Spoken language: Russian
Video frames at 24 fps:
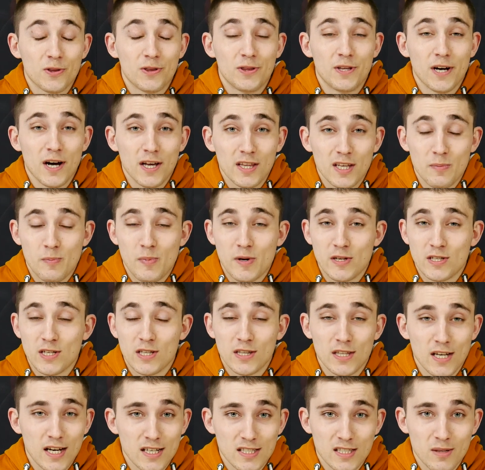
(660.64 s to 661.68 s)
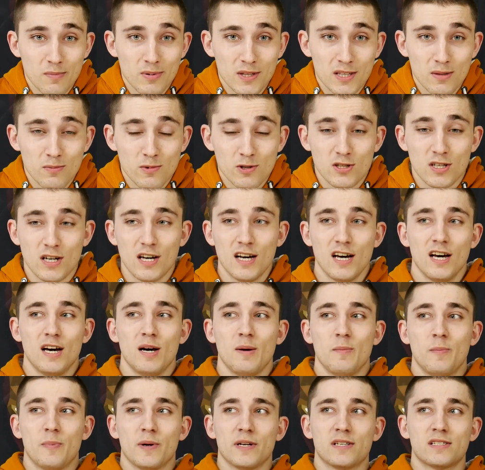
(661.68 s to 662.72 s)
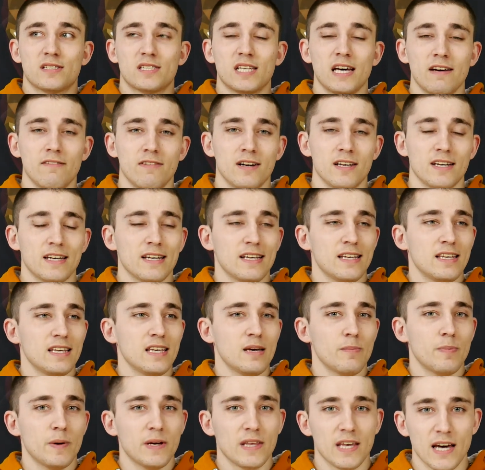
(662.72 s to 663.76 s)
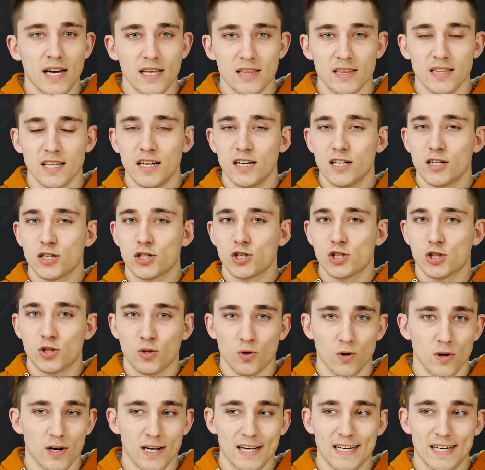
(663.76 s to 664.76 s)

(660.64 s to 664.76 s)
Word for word: данной презентации, потому что представили непонятно что.